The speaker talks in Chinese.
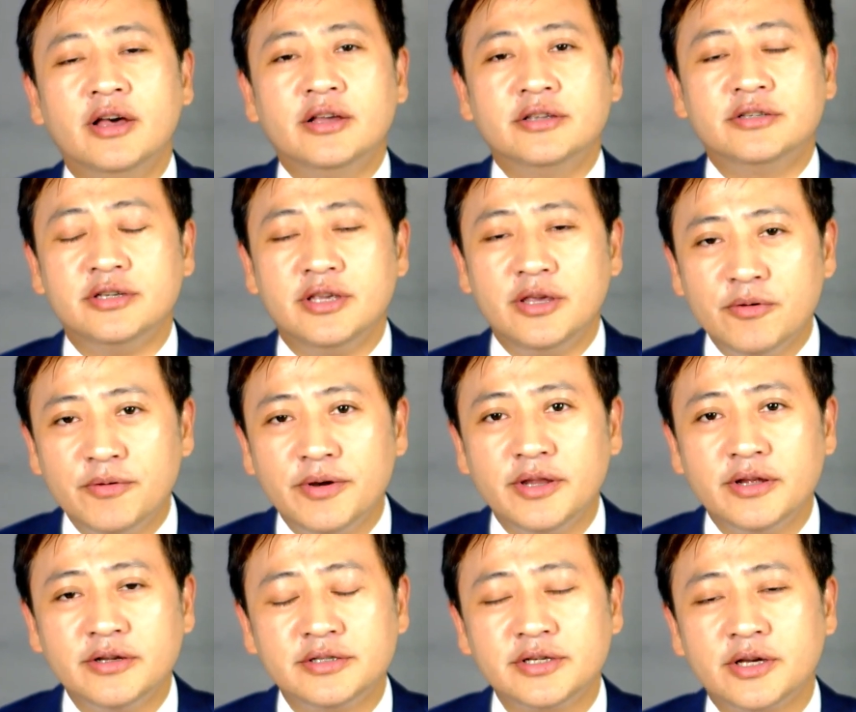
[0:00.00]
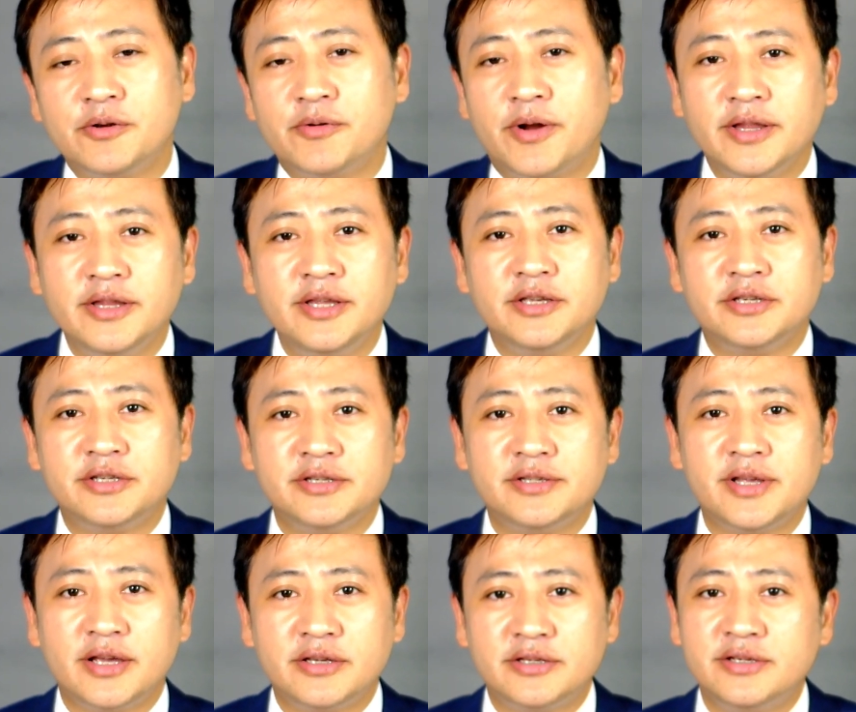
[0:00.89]
只因为呢，这个软体实
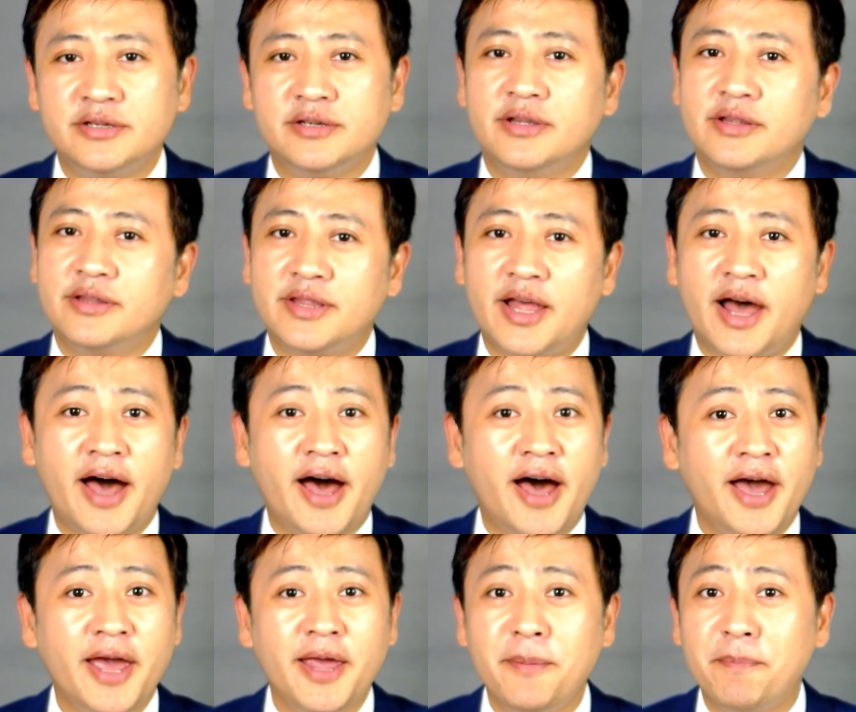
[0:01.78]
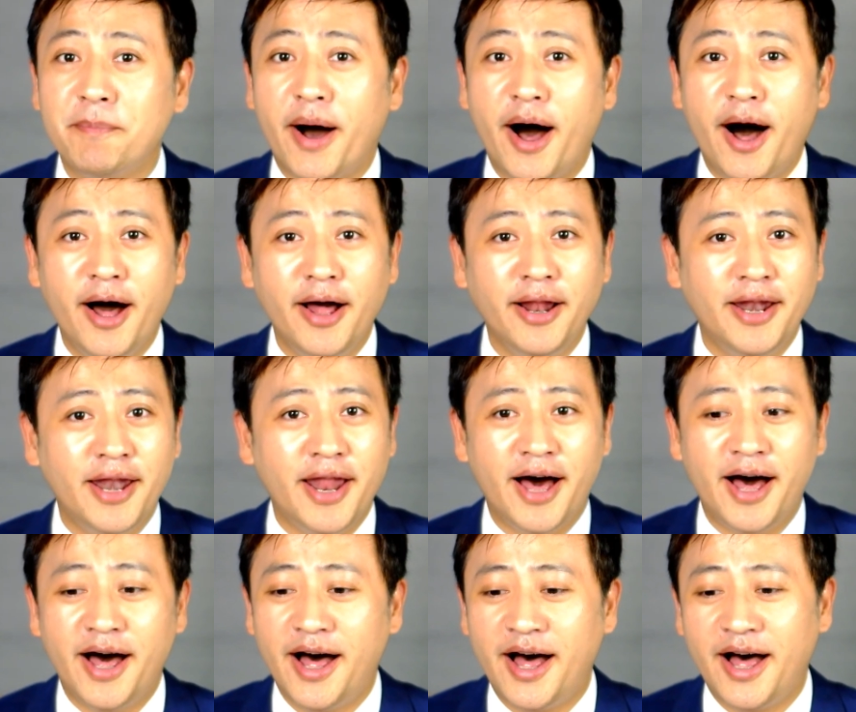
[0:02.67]
在是太棒
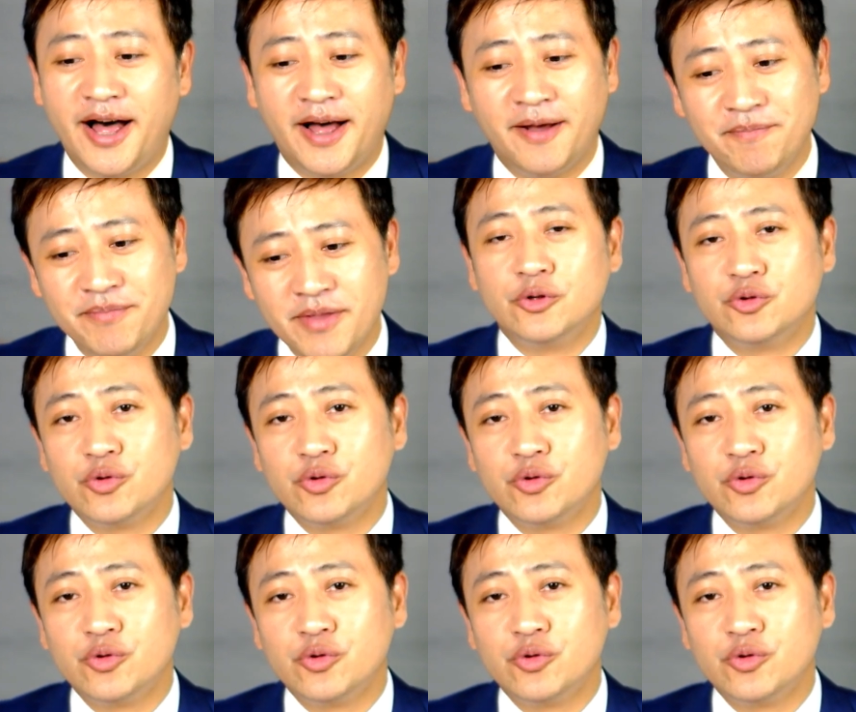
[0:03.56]
了。